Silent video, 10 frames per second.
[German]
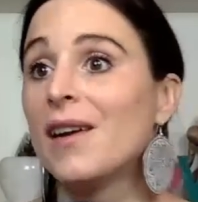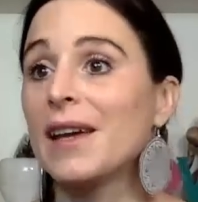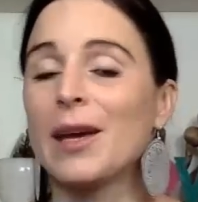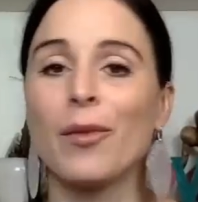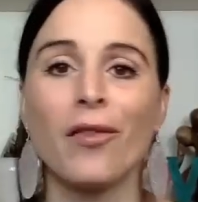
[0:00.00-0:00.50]

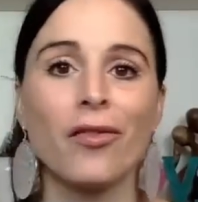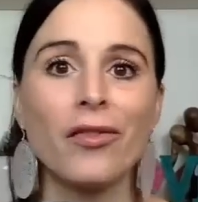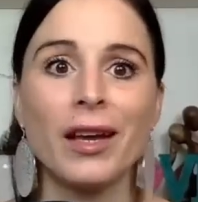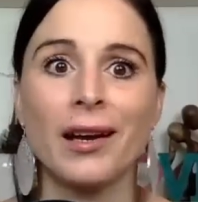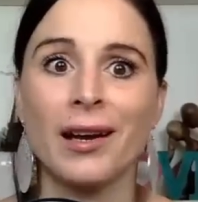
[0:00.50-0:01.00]

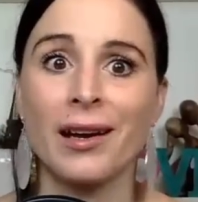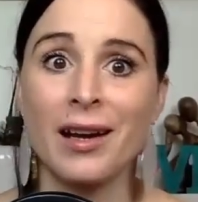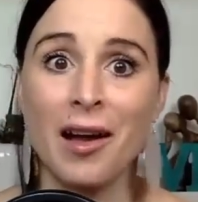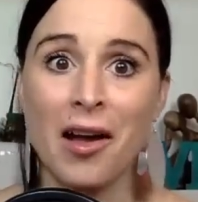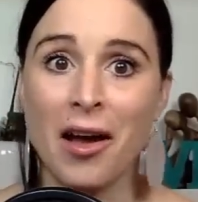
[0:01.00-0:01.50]
Jemanden,
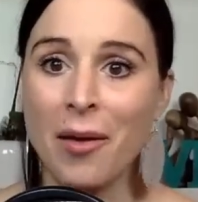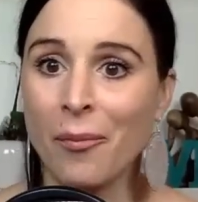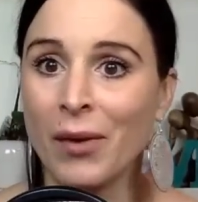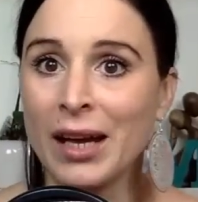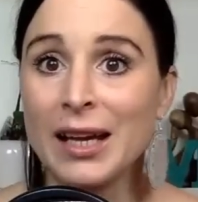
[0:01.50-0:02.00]
der äh,
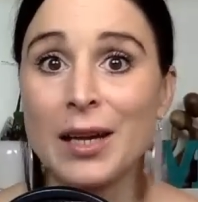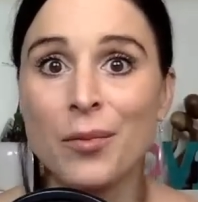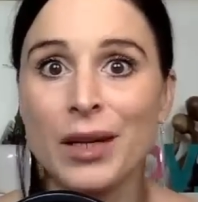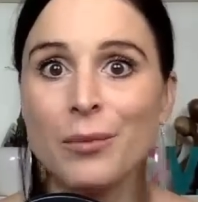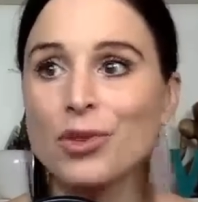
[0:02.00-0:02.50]
ähm, im
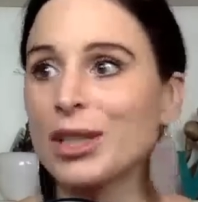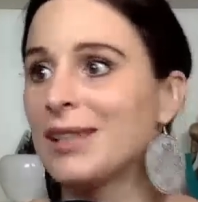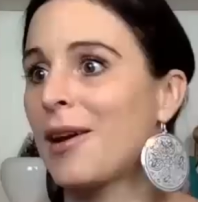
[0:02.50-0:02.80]
Leben steht,